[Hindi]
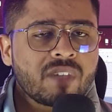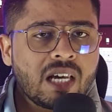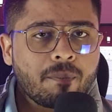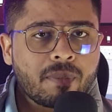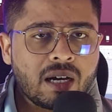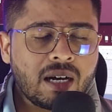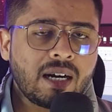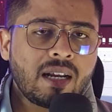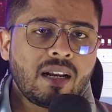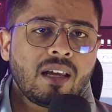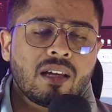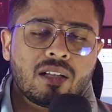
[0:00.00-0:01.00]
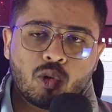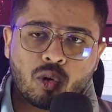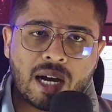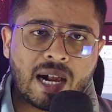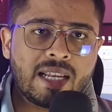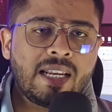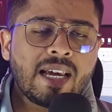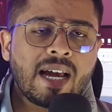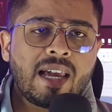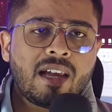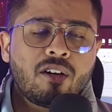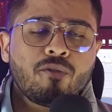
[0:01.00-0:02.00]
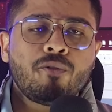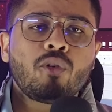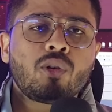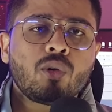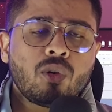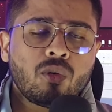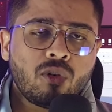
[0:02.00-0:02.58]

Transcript: कि आपका घर जो गाड़ी लिया है वो तो,